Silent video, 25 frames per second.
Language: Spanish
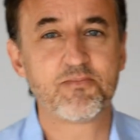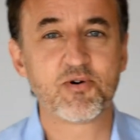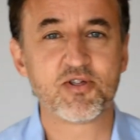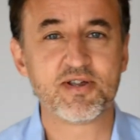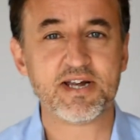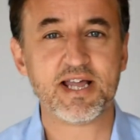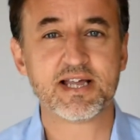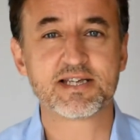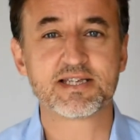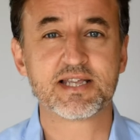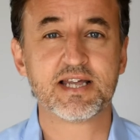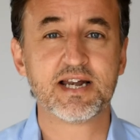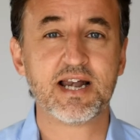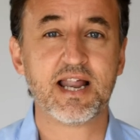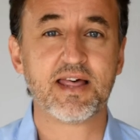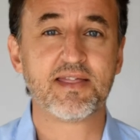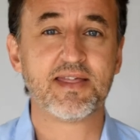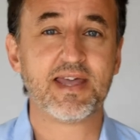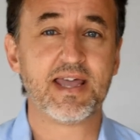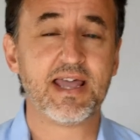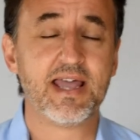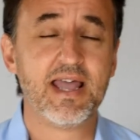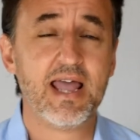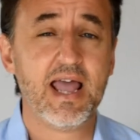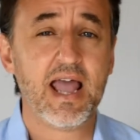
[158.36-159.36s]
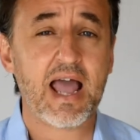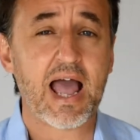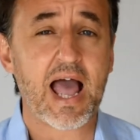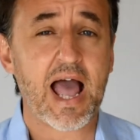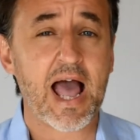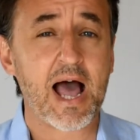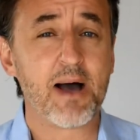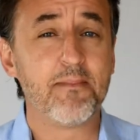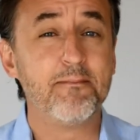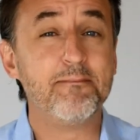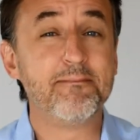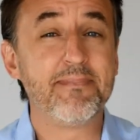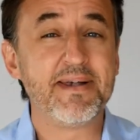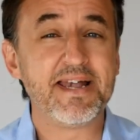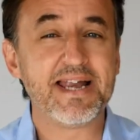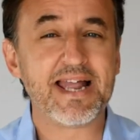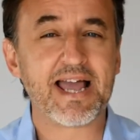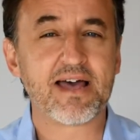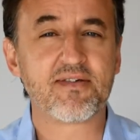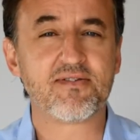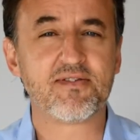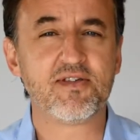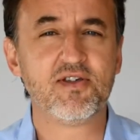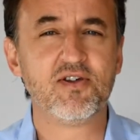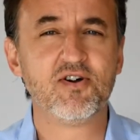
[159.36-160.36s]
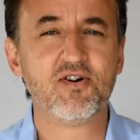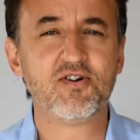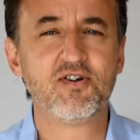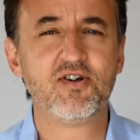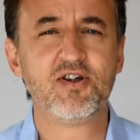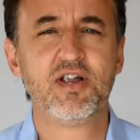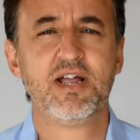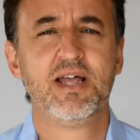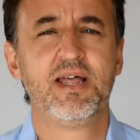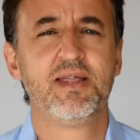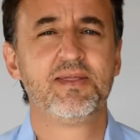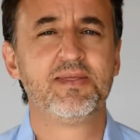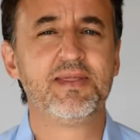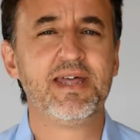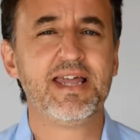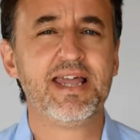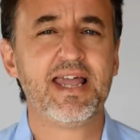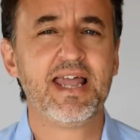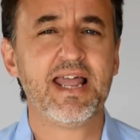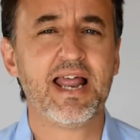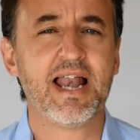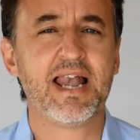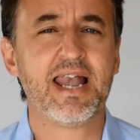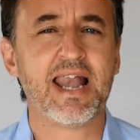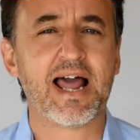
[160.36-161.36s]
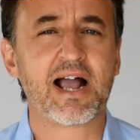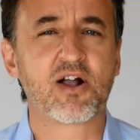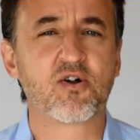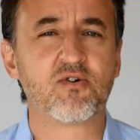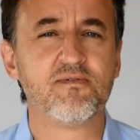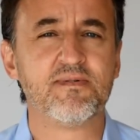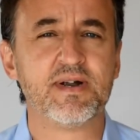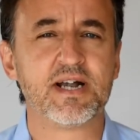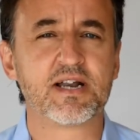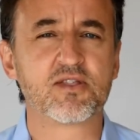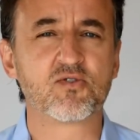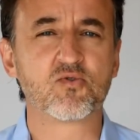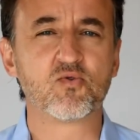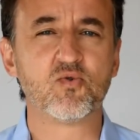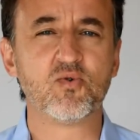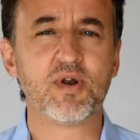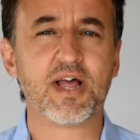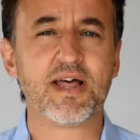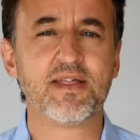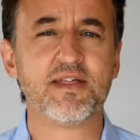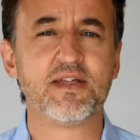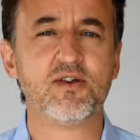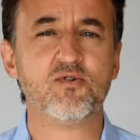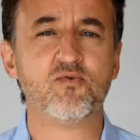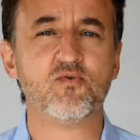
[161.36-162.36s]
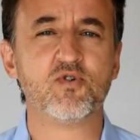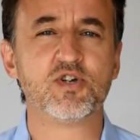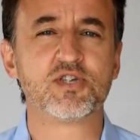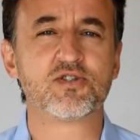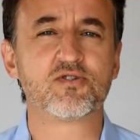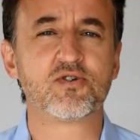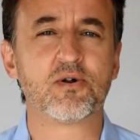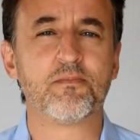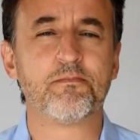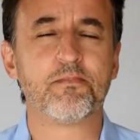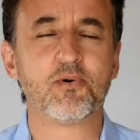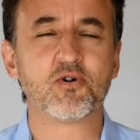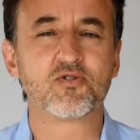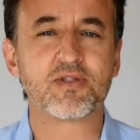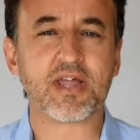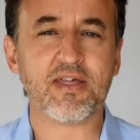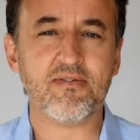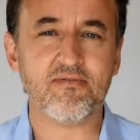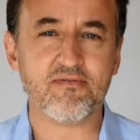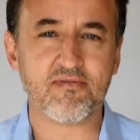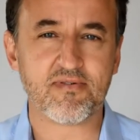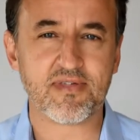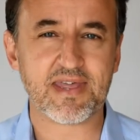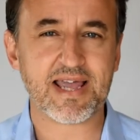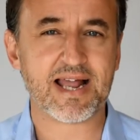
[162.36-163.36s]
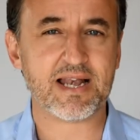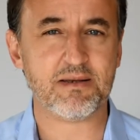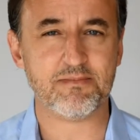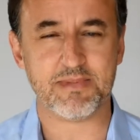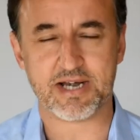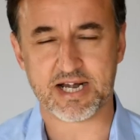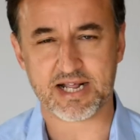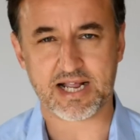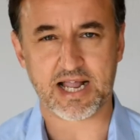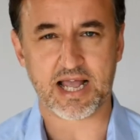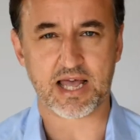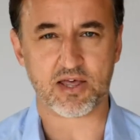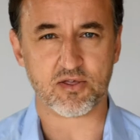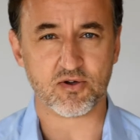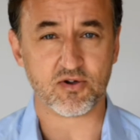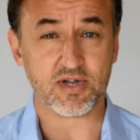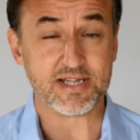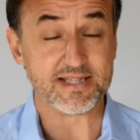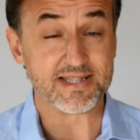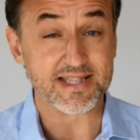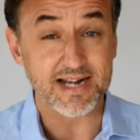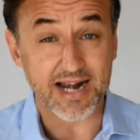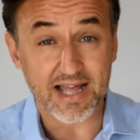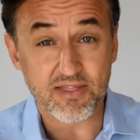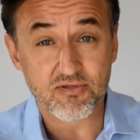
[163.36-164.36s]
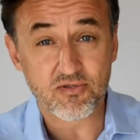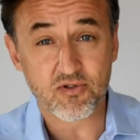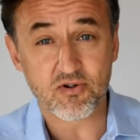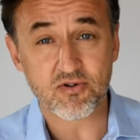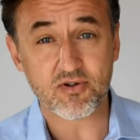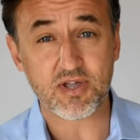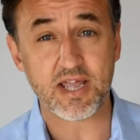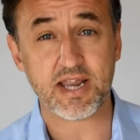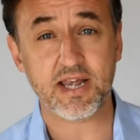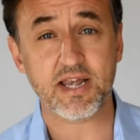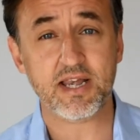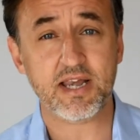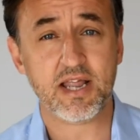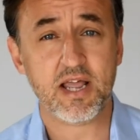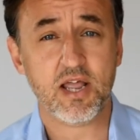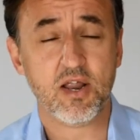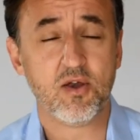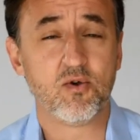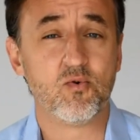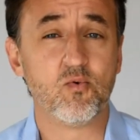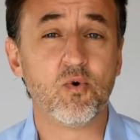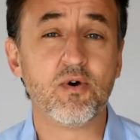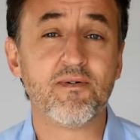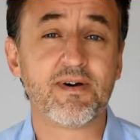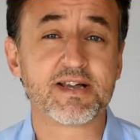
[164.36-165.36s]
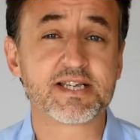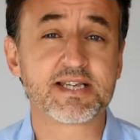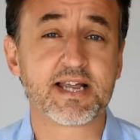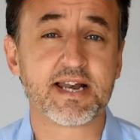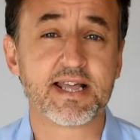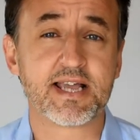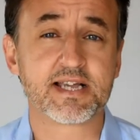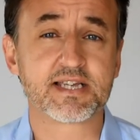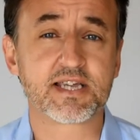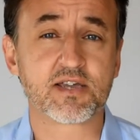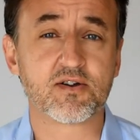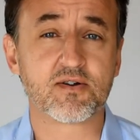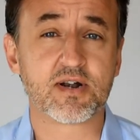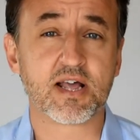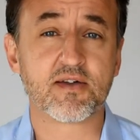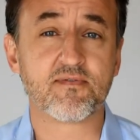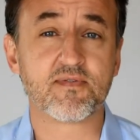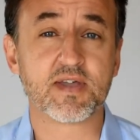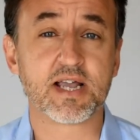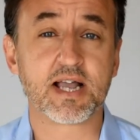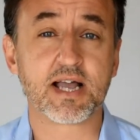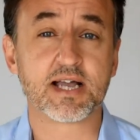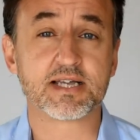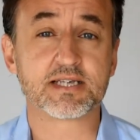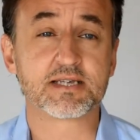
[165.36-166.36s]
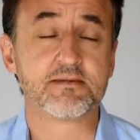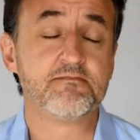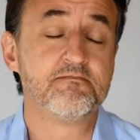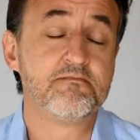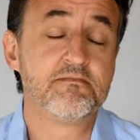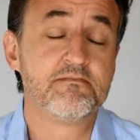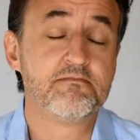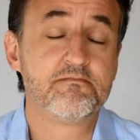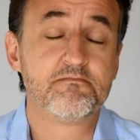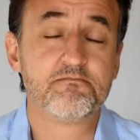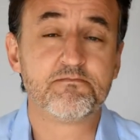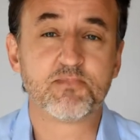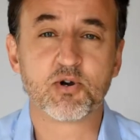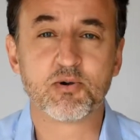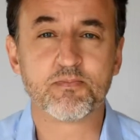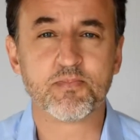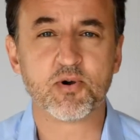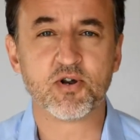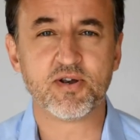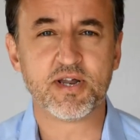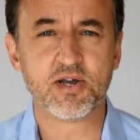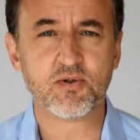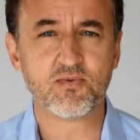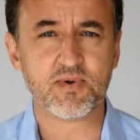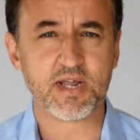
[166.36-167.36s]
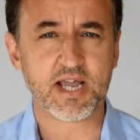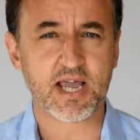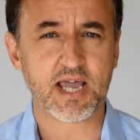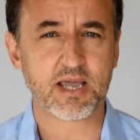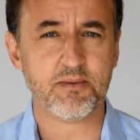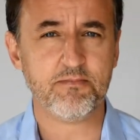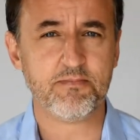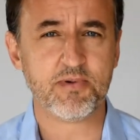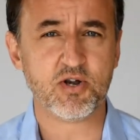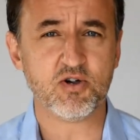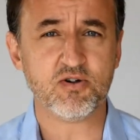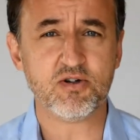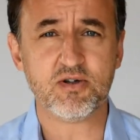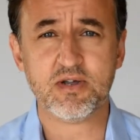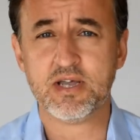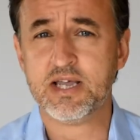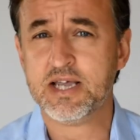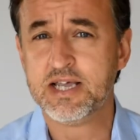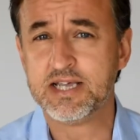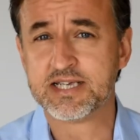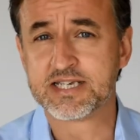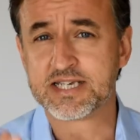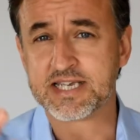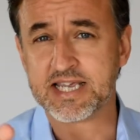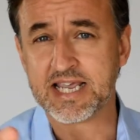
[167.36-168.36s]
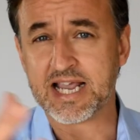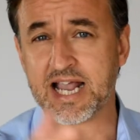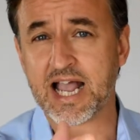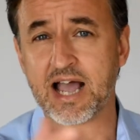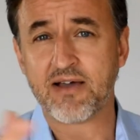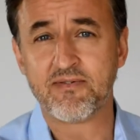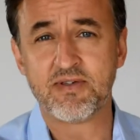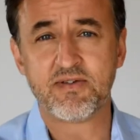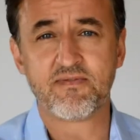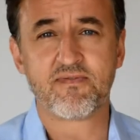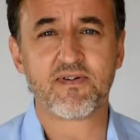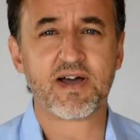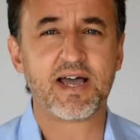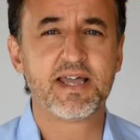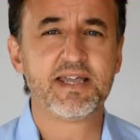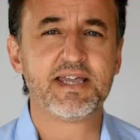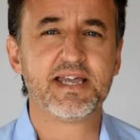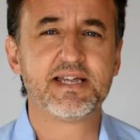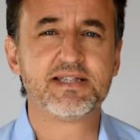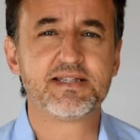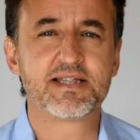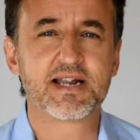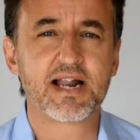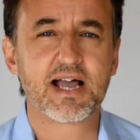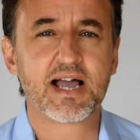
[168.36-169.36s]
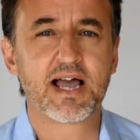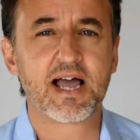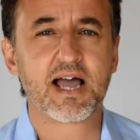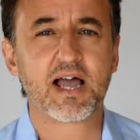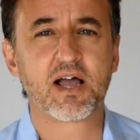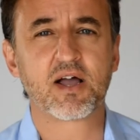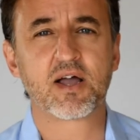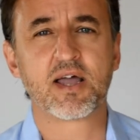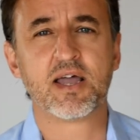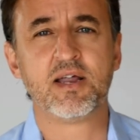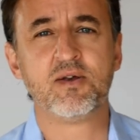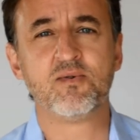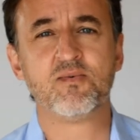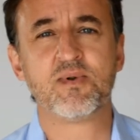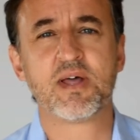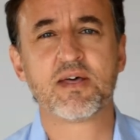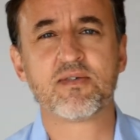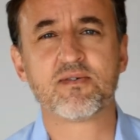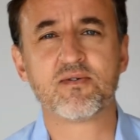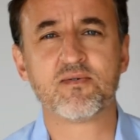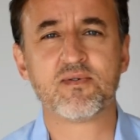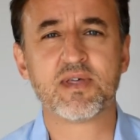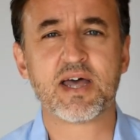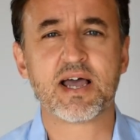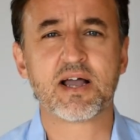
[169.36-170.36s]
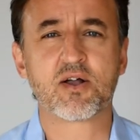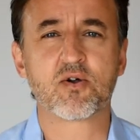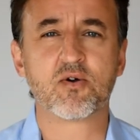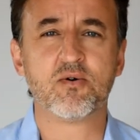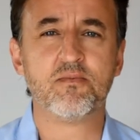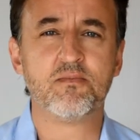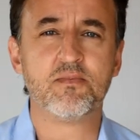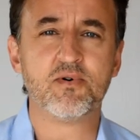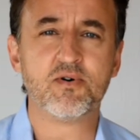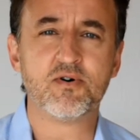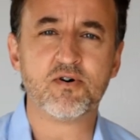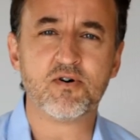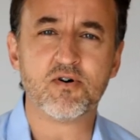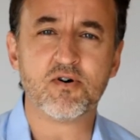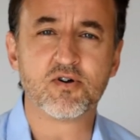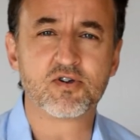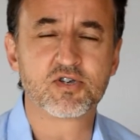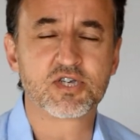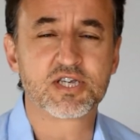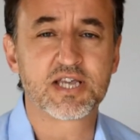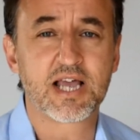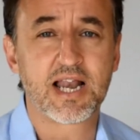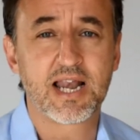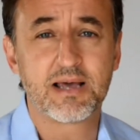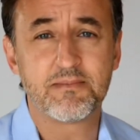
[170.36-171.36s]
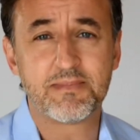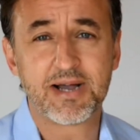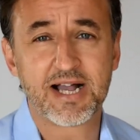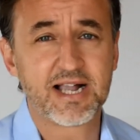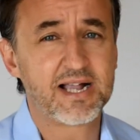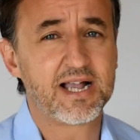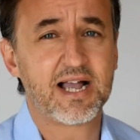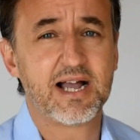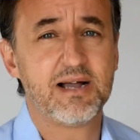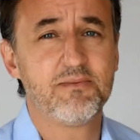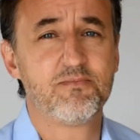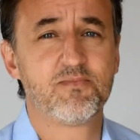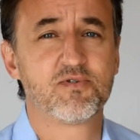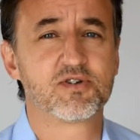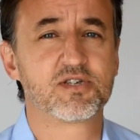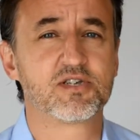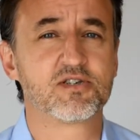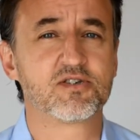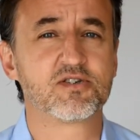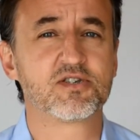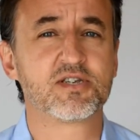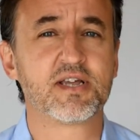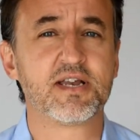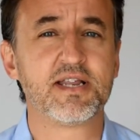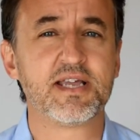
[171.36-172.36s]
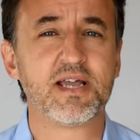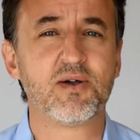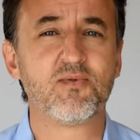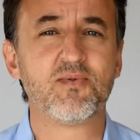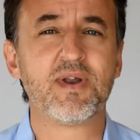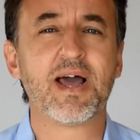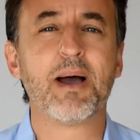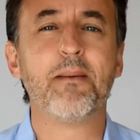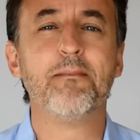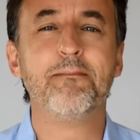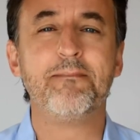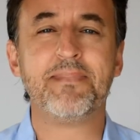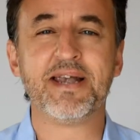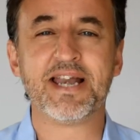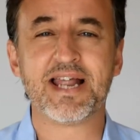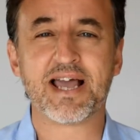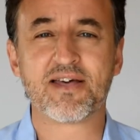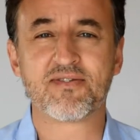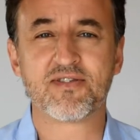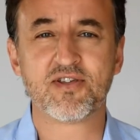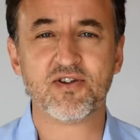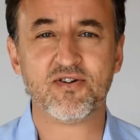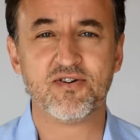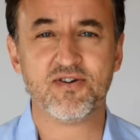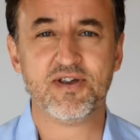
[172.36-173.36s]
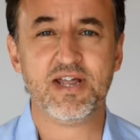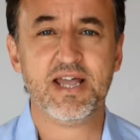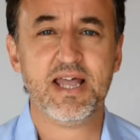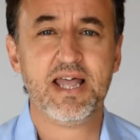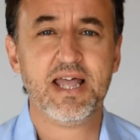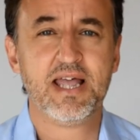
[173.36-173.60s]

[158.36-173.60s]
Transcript: podría ser la de ampliación de la cobertura de nuestro potencial mercado, entrando en nuevas áreas geográficas. Por poner un ejemplo, si Cabify entra en una ciudad como Salamanca, pues eso sería una ampliación